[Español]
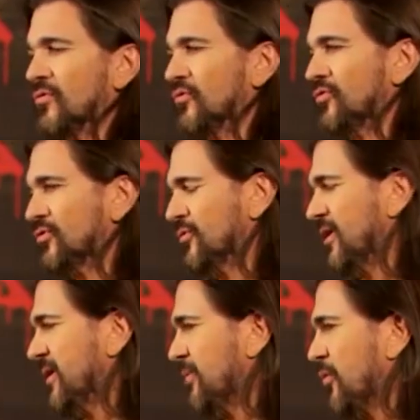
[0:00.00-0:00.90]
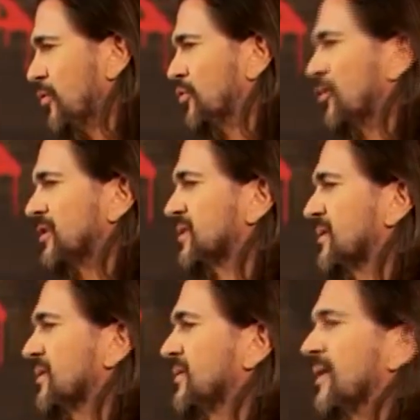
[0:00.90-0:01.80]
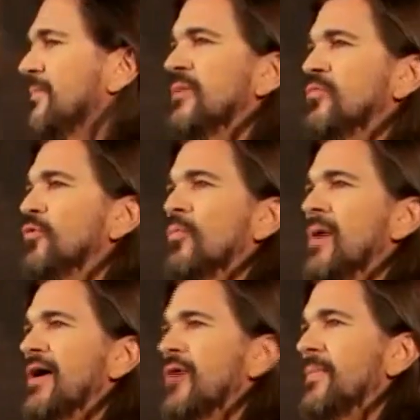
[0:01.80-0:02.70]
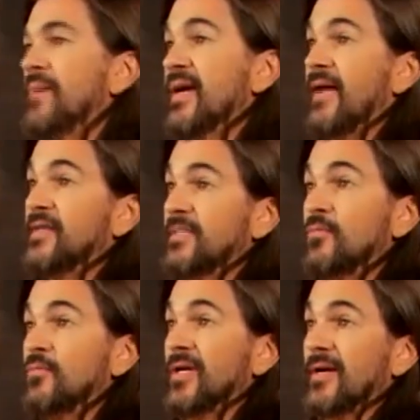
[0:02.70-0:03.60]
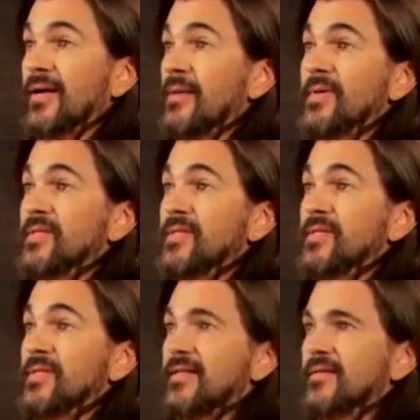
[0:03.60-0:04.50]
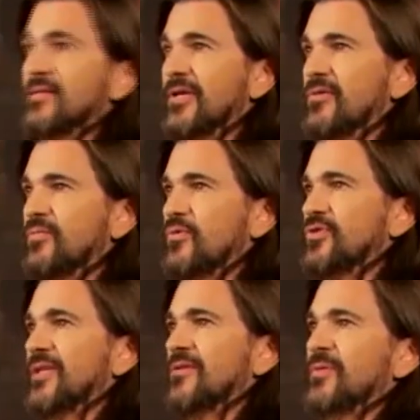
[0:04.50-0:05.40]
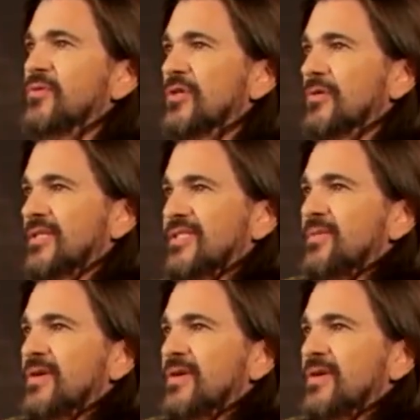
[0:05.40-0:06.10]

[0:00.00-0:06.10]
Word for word: otros eh, productores, eh, digamos, del mundo urbano. A mí me encanta esa música, realmente, me encanta. O sea, yo no puedo decir que no me gusta porque sí me